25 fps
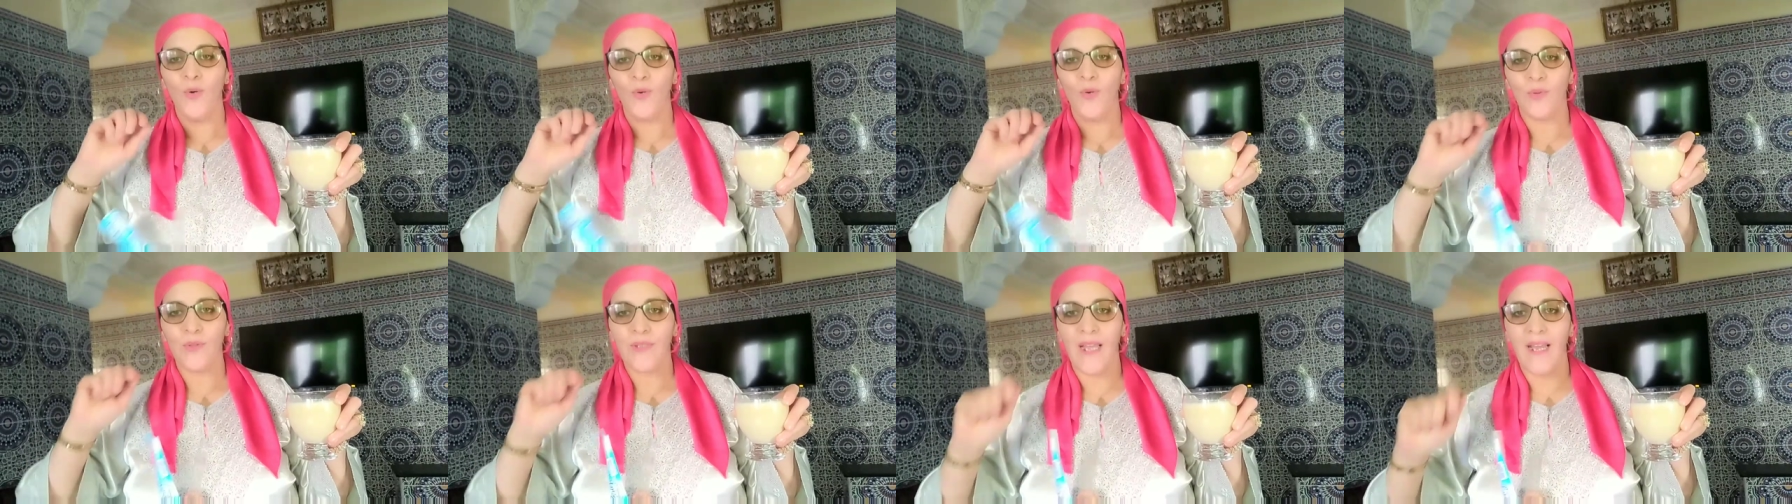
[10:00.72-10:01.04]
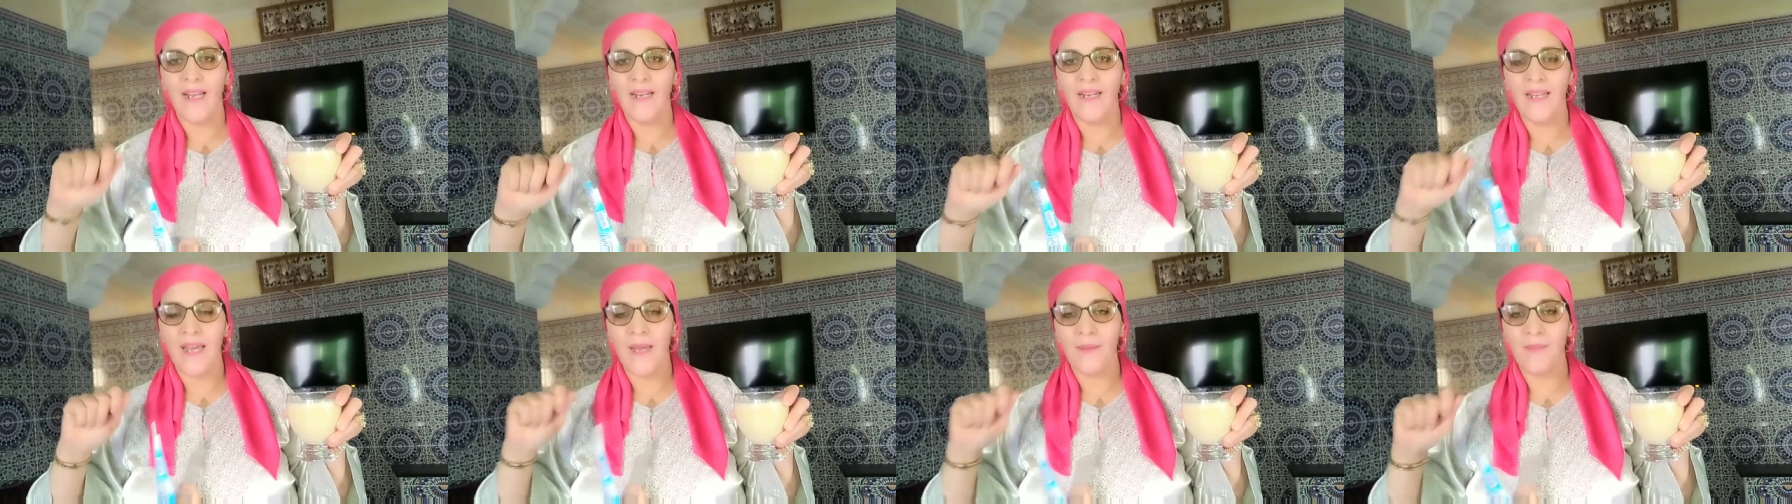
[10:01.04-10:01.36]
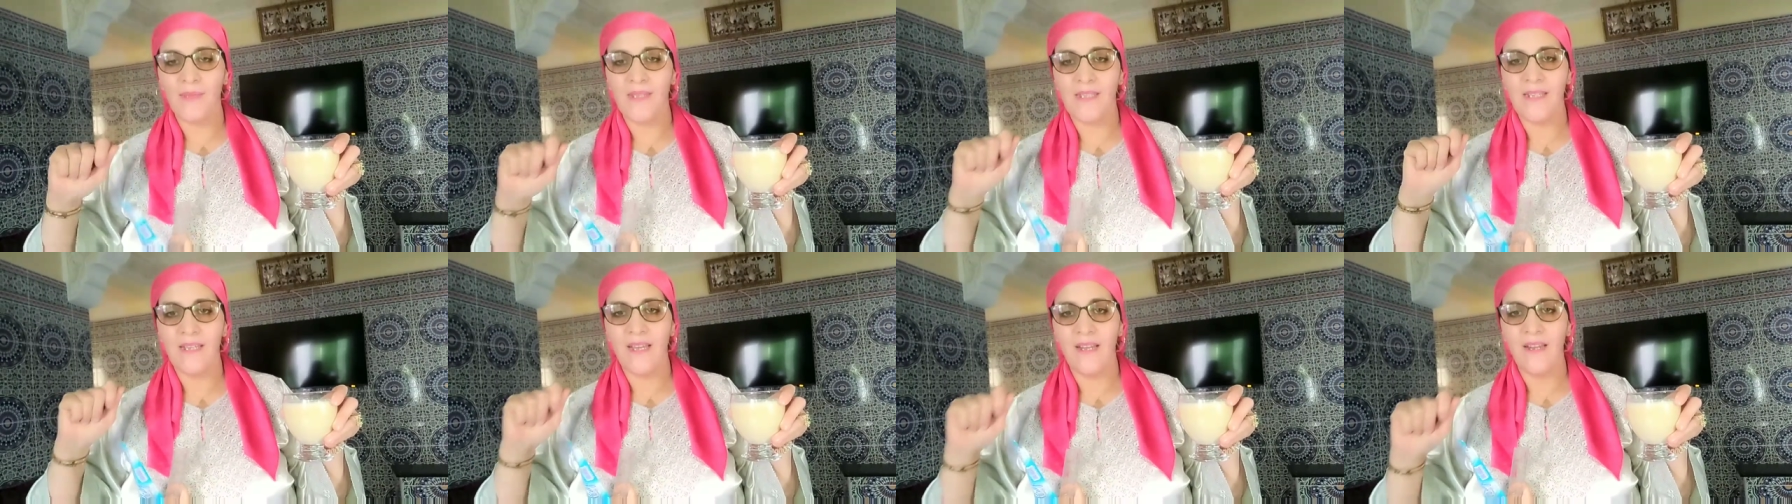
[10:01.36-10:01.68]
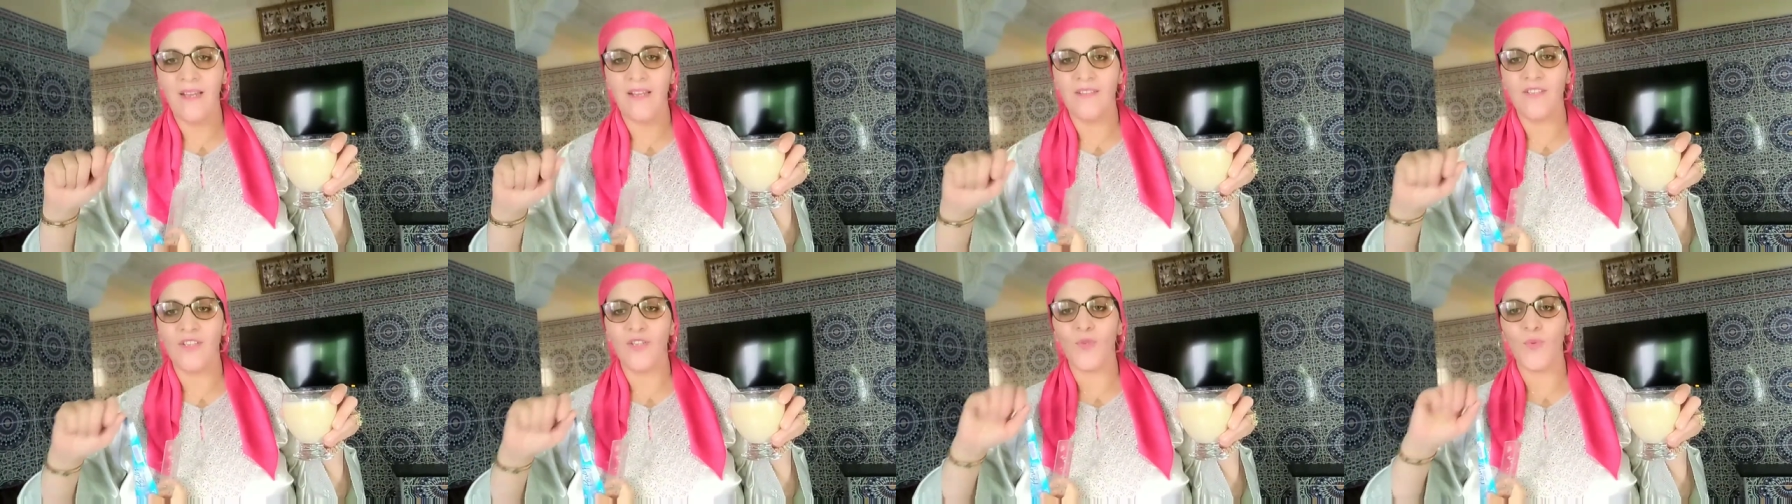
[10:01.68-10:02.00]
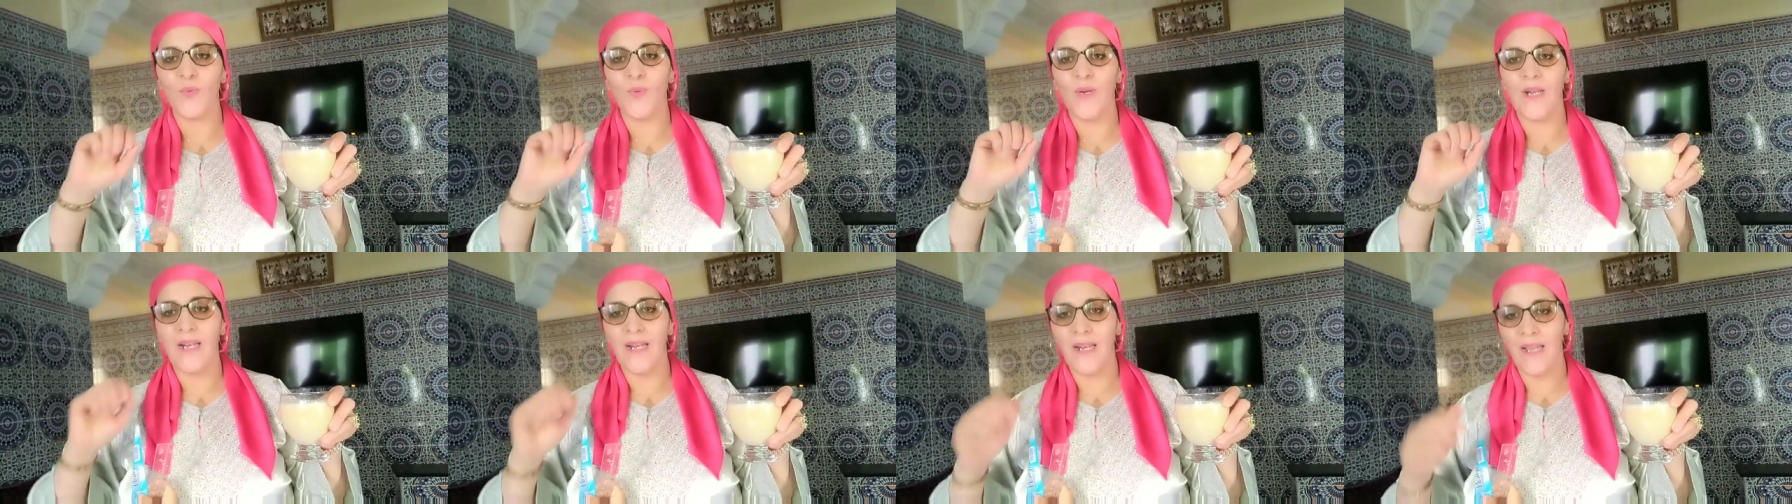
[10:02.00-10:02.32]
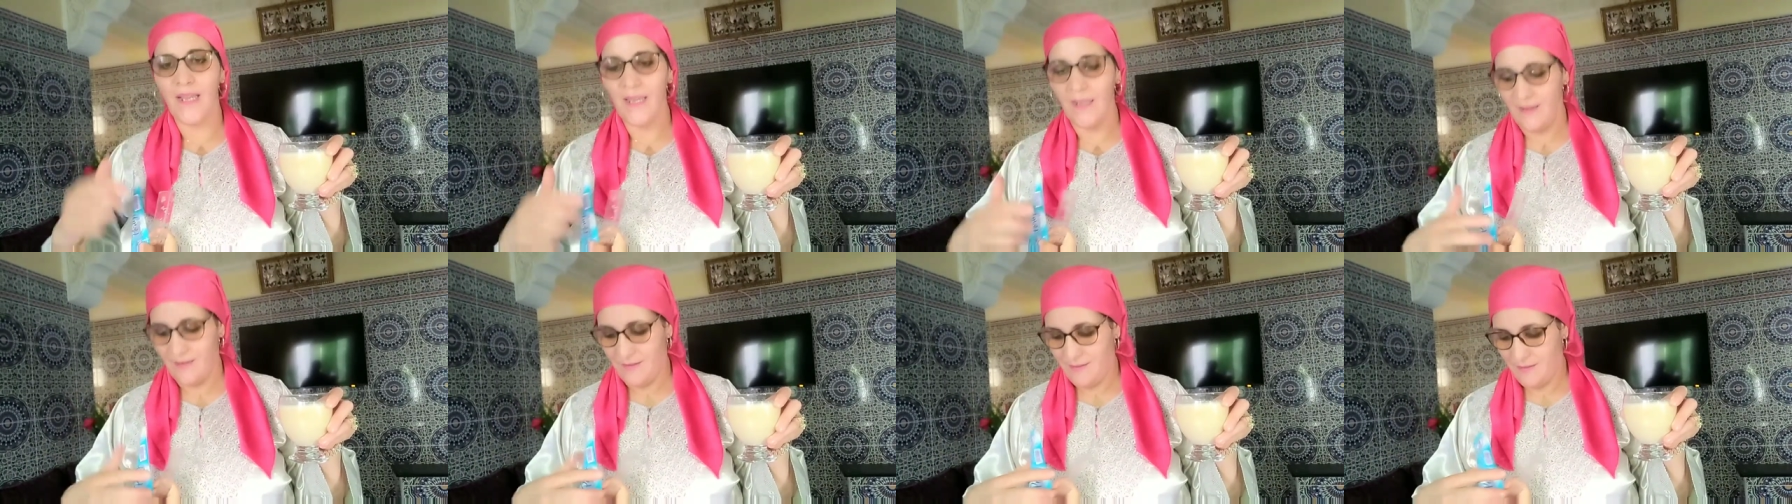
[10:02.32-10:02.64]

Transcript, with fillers: وطحنيها مزيان حتى تولي